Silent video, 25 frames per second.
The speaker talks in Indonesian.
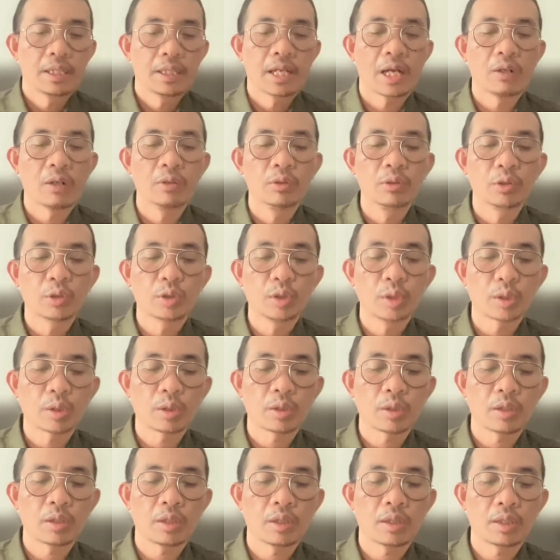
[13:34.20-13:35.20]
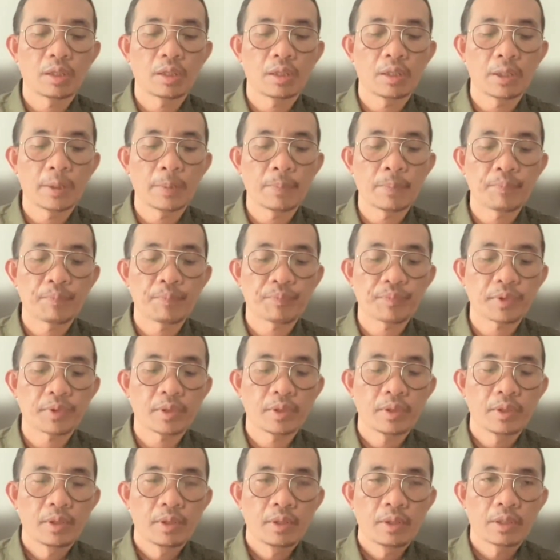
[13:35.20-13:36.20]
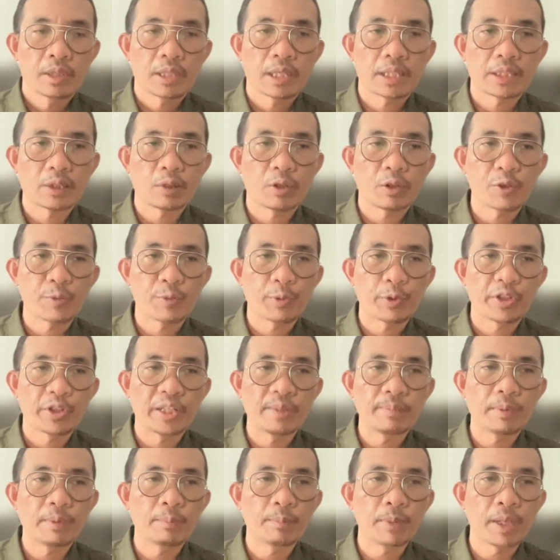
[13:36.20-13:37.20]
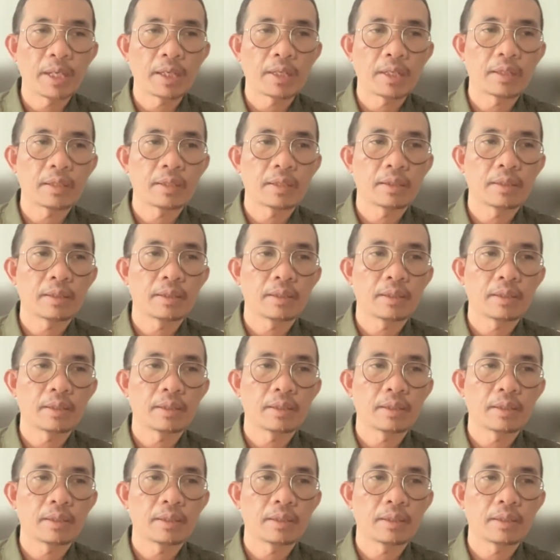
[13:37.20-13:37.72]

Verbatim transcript: Nah, untuk e, kategori sport ini memang